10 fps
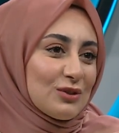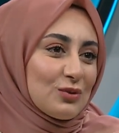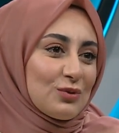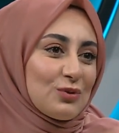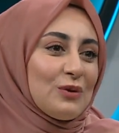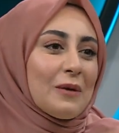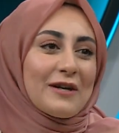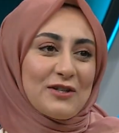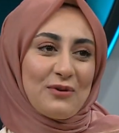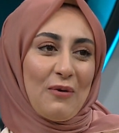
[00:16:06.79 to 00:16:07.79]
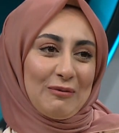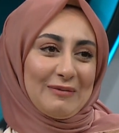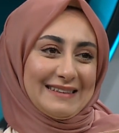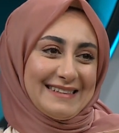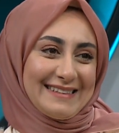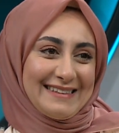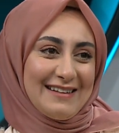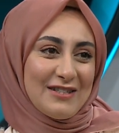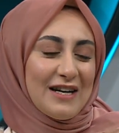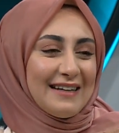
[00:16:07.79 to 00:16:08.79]
suyla barışık olmalıyız
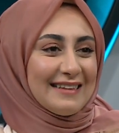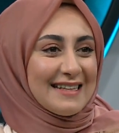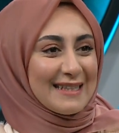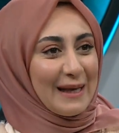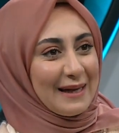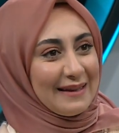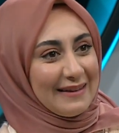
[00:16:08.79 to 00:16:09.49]
ya bir çaydan ziyade.